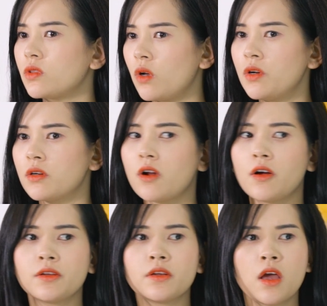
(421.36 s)
Thôi được
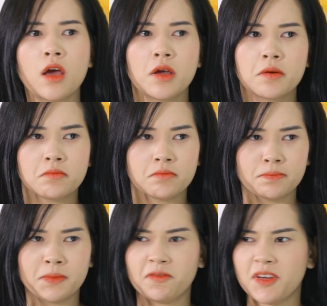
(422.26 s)
rồi,
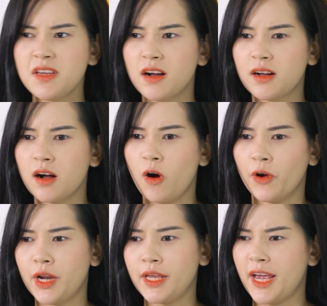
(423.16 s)
mình phải nhân cơ
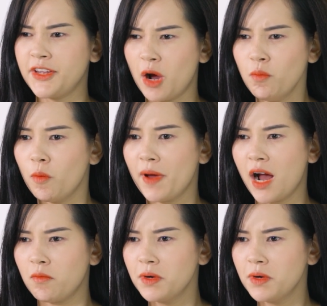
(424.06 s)
hội này dạy cho ổng một bài học